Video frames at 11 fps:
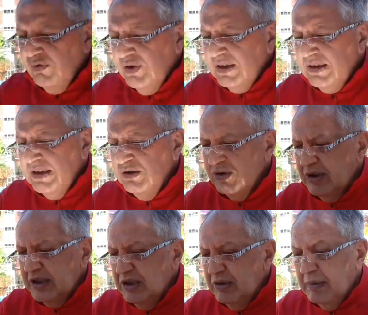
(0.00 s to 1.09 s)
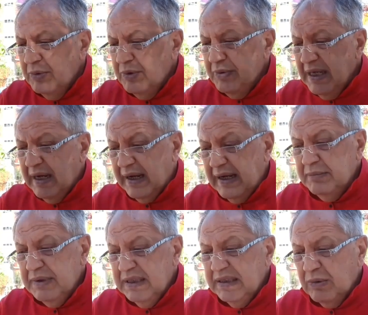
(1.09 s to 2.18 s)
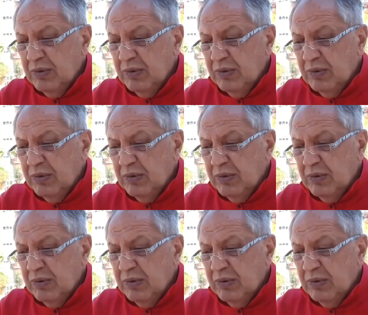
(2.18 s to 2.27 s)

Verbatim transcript: fuerte y, y nos va muy bien realmente.